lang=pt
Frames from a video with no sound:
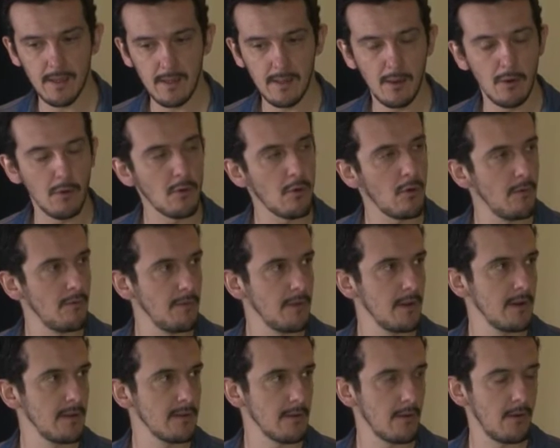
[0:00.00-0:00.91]
e deu
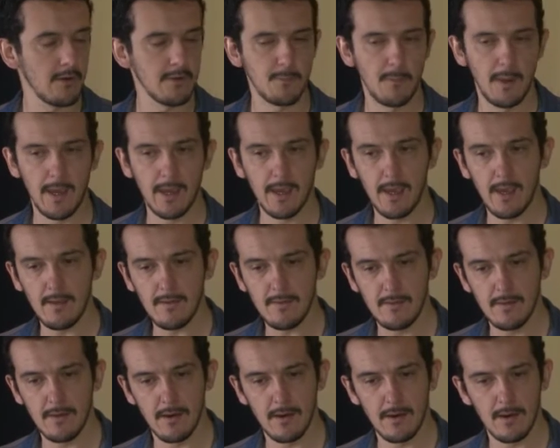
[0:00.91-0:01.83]
confiança ao Rosberg.
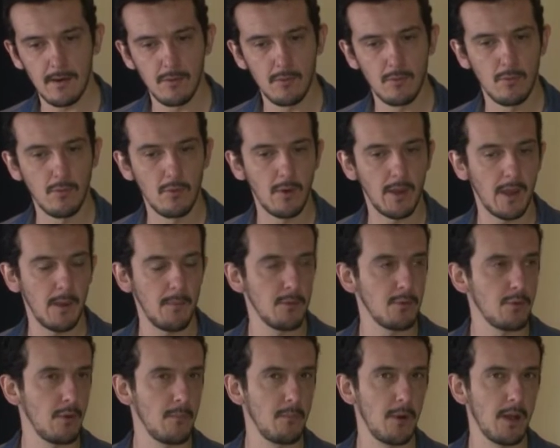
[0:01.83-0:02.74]
Esse ano, o
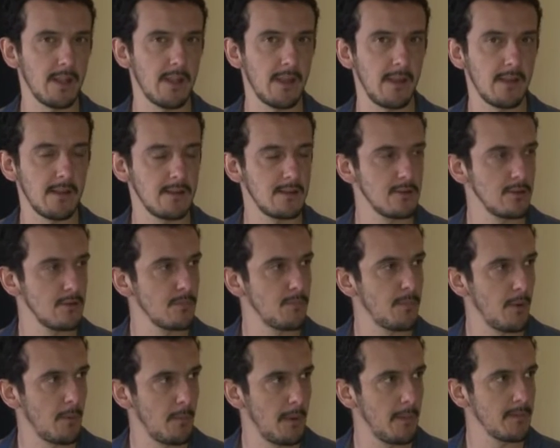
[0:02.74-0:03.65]
Hamilton, embora tenha tido
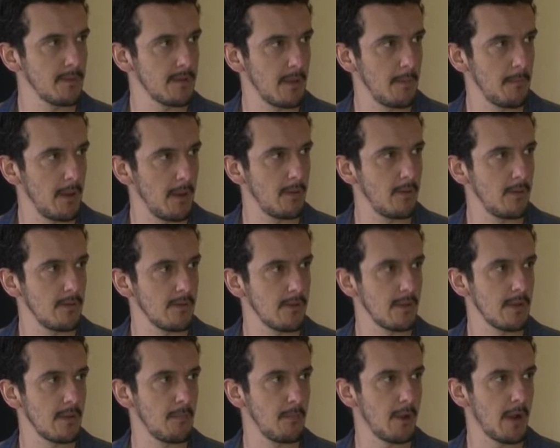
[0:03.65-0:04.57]
problemas também no início
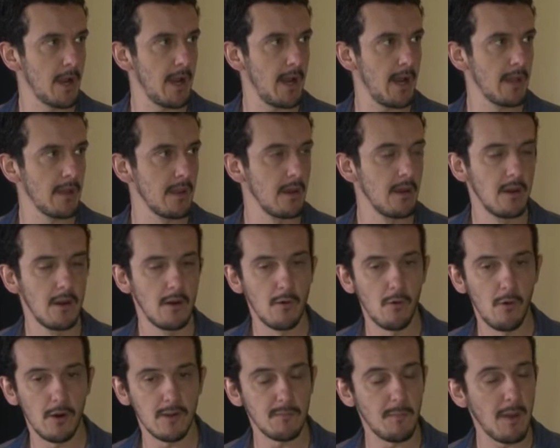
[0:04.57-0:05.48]
da temporada,
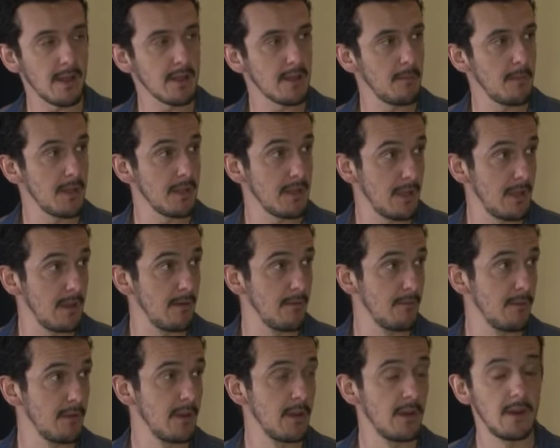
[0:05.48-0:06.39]
o Rosberg também
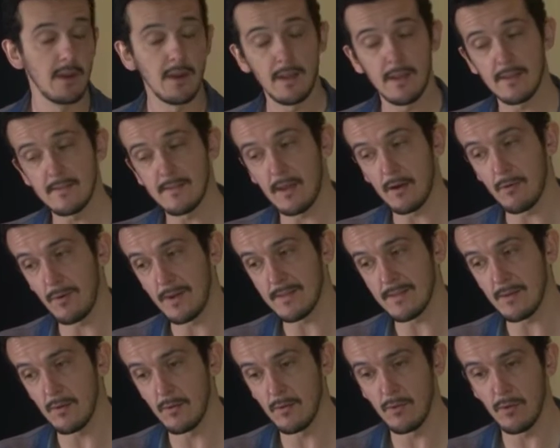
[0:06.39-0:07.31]
teve. E na
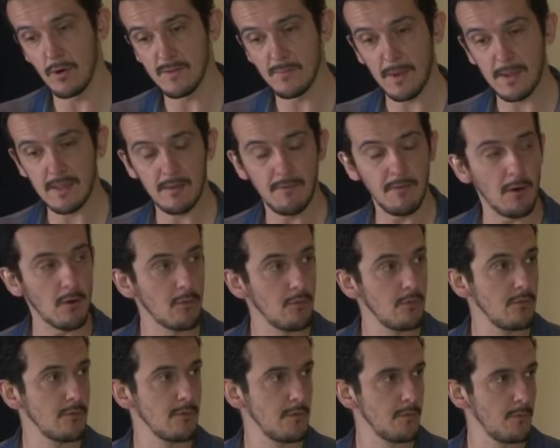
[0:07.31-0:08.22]
sequência, o Rosberg teve
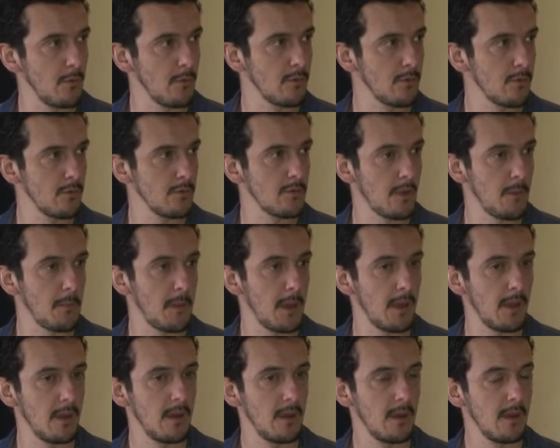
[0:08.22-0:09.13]
alguns infortúnios
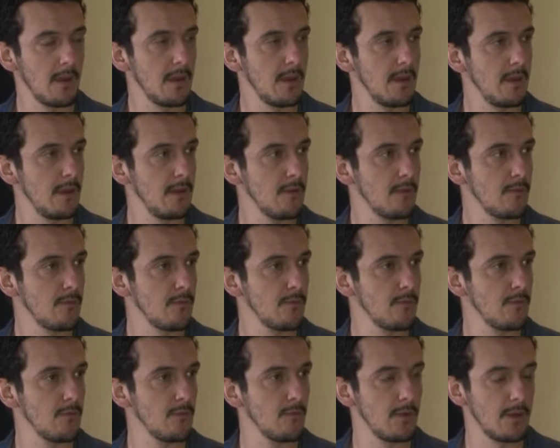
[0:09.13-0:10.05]
também, e
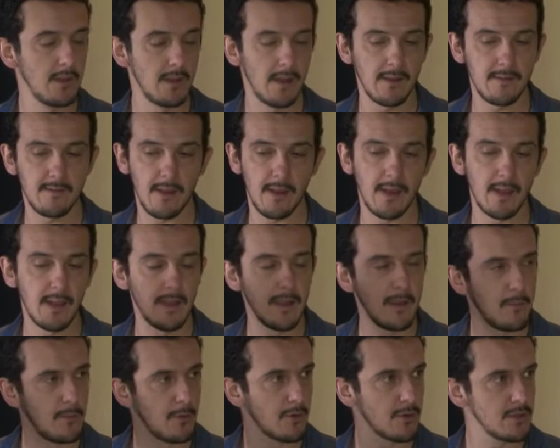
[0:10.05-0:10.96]
isso e esse
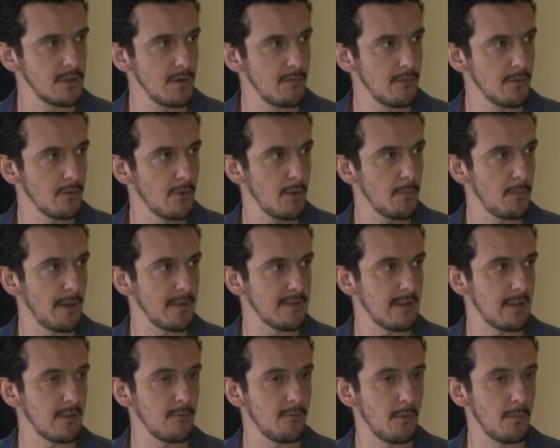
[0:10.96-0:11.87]
equilíbrio que tinha é. vindo do ano
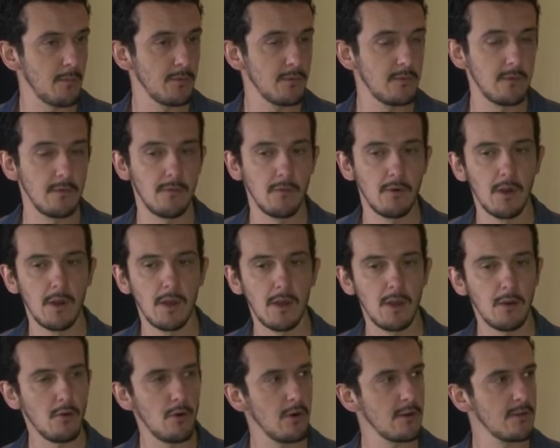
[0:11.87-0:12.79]
passado não foi possível.
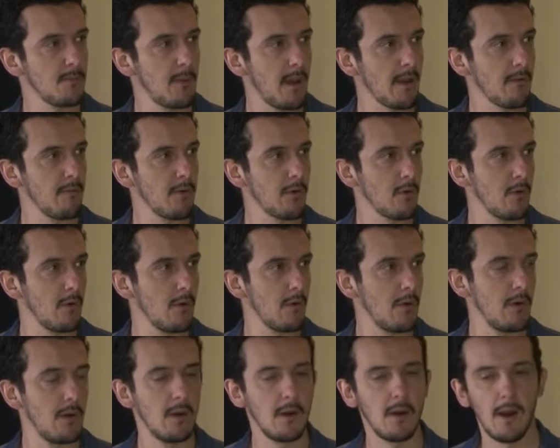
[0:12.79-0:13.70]
E o Rosberg
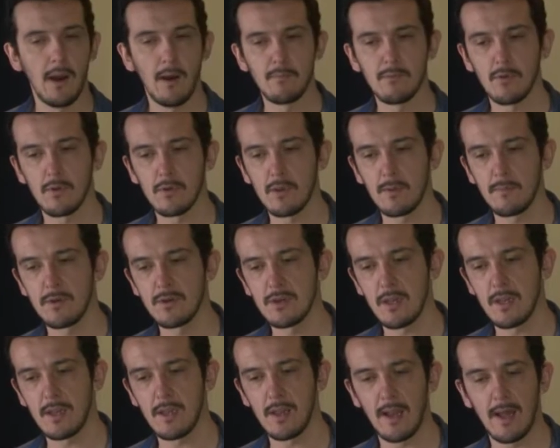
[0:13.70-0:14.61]
ficou absolutamente
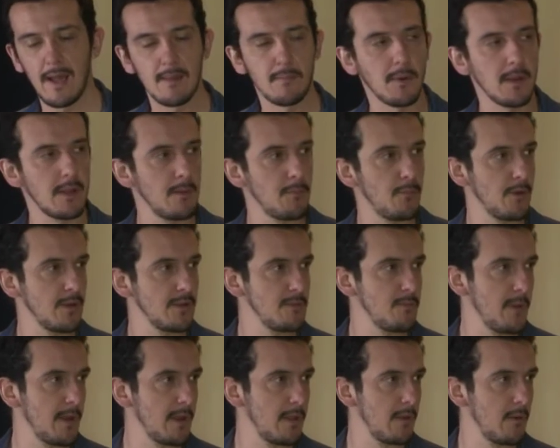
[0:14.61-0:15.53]
aniquilado, porque depois de
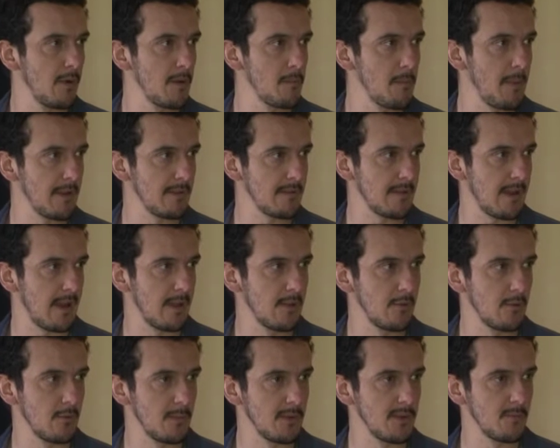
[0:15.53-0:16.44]
perder o ano
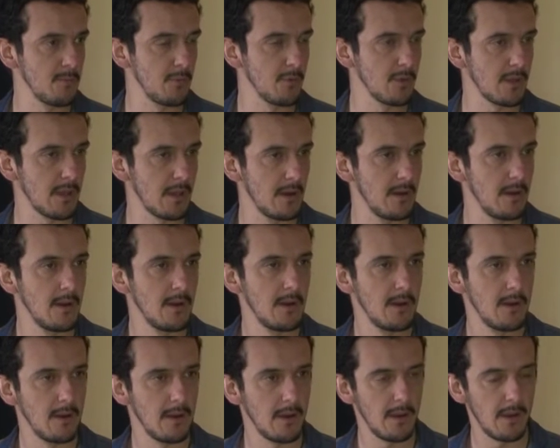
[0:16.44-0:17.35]
passado numa disputa
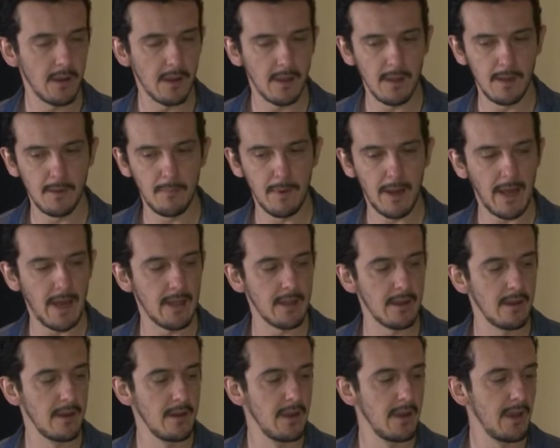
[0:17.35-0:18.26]

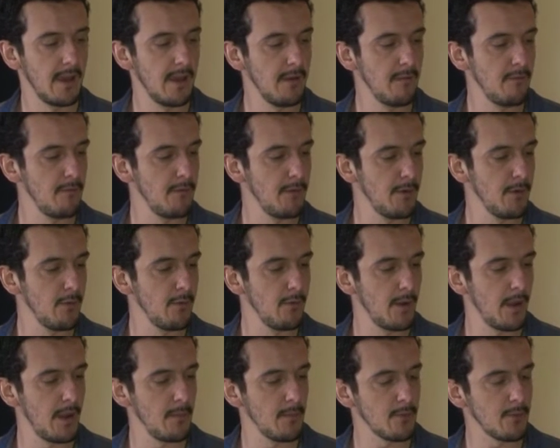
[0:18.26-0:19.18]
equilibrada, ele vê o
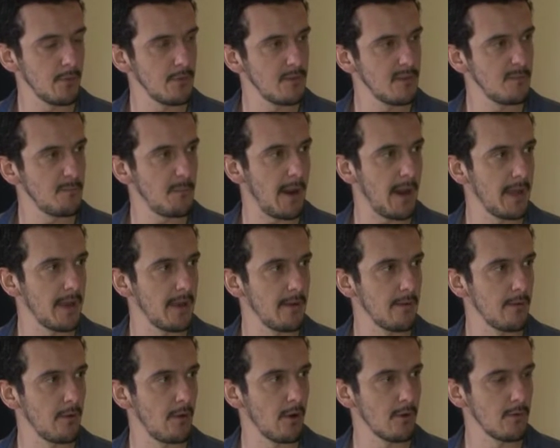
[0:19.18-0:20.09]
Hamilton
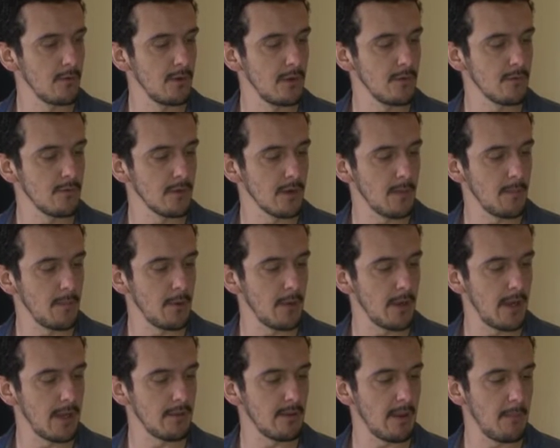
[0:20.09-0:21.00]
disparando logo no início do
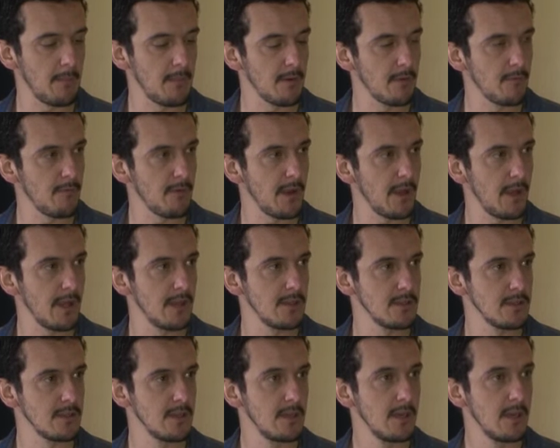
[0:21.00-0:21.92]
campeonato e abrindo frente,